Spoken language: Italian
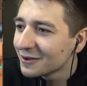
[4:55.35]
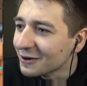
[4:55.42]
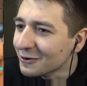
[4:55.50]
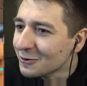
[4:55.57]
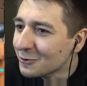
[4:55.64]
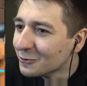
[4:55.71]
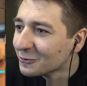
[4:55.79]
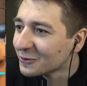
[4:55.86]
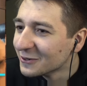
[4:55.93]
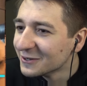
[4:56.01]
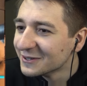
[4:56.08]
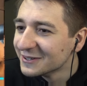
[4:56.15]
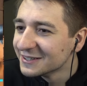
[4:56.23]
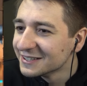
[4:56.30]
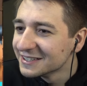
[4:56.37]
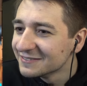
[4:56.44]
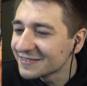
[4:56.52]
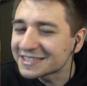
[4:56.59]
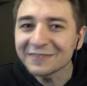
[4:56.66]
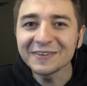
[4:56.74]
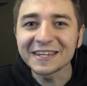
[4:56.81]
Oh!
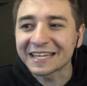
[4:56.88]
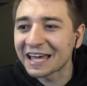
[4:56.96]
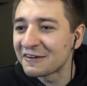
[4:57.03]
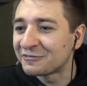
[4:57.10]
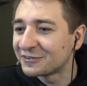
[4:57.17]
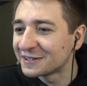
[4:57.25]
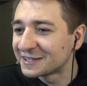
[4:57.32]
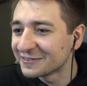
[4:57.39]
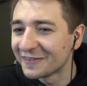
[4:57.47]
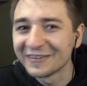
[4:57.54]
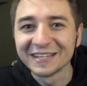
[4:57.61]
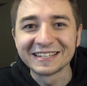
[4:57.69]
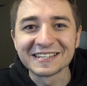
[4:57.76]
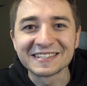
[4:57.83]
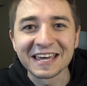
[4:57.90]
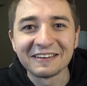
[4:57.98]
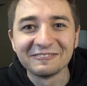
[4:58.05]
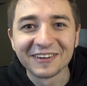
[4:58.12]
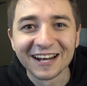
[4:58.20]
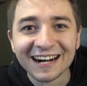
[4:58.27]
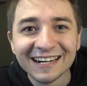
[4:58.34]
Ma sapete che effettivamente
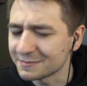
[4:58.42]
sembra?